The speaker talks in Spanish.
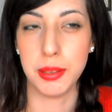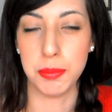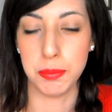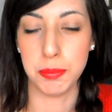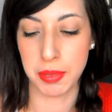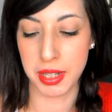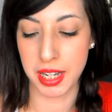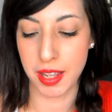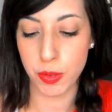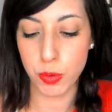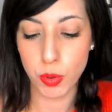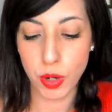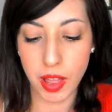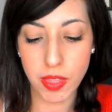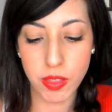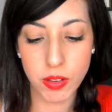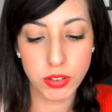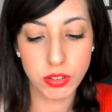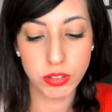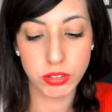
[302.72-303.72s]
Me ha
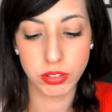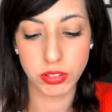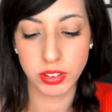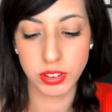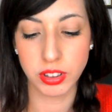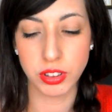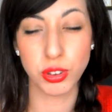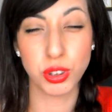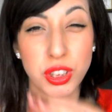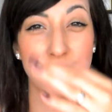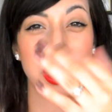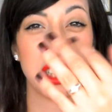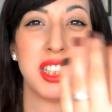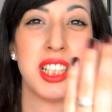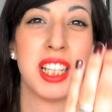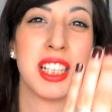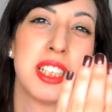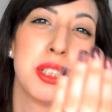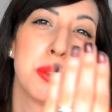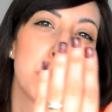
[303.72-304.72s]
durado, no sé si
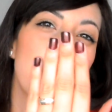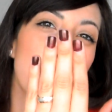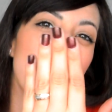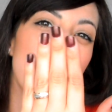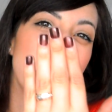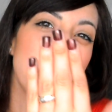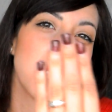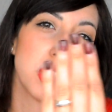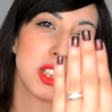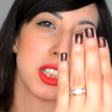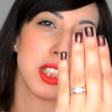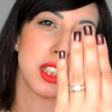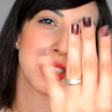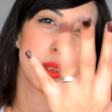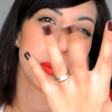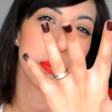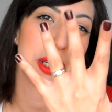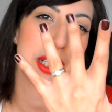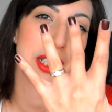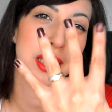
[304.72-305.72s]
ya llevo con este
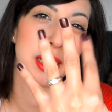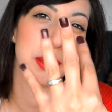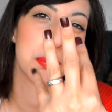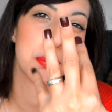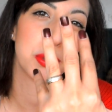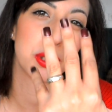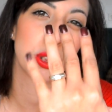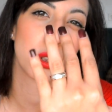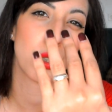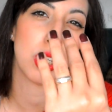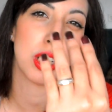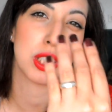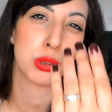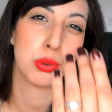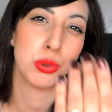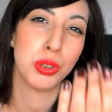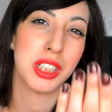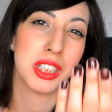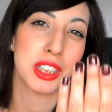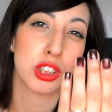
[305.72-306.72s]
esmalte puesto en las
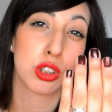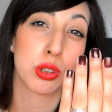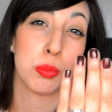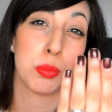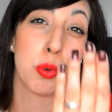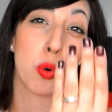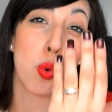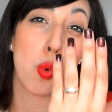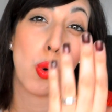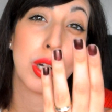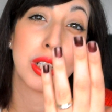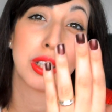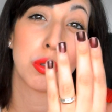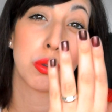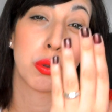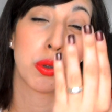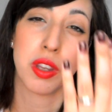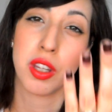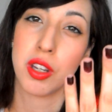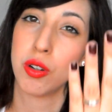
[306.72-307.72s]
uñas, como
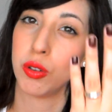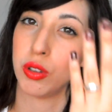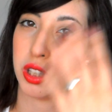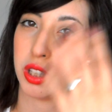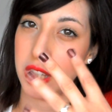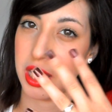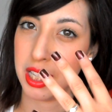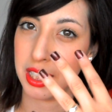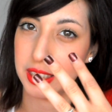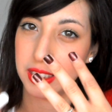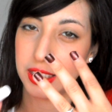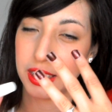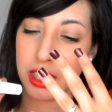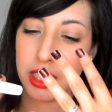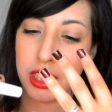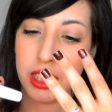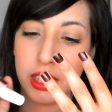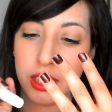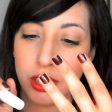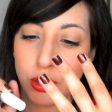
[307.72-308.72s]
cuatro o cinco días.
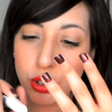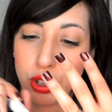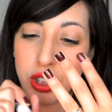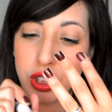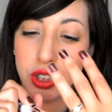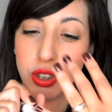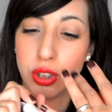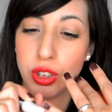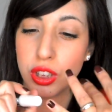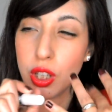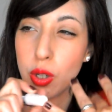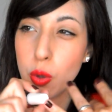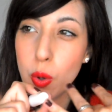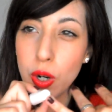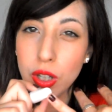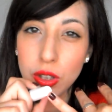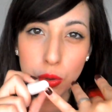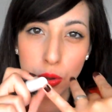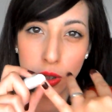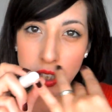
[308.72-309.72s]
No sé si es el
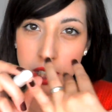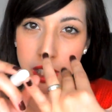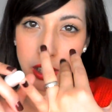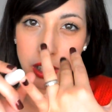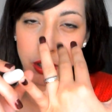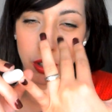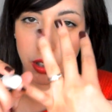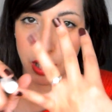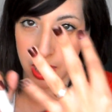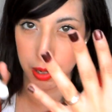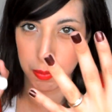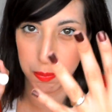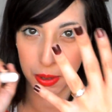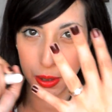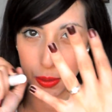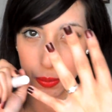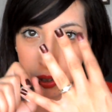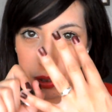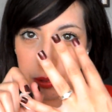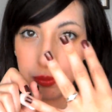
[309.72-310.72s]
cuarto o el quinto día,
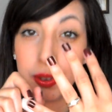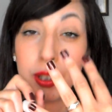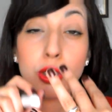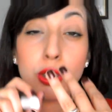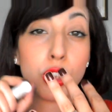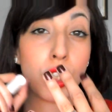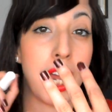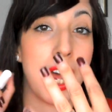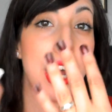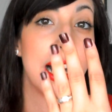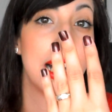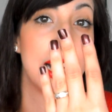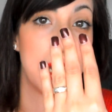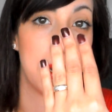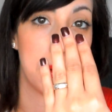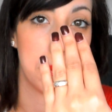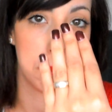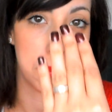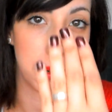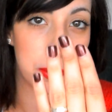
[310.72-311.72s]
pero bueno, o sea,
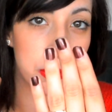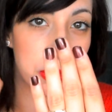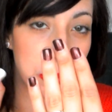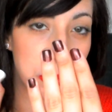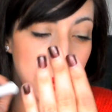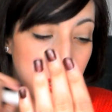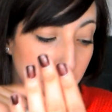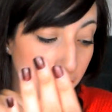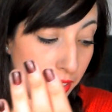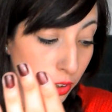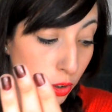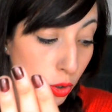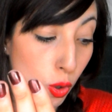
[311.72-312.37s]
va muy bien.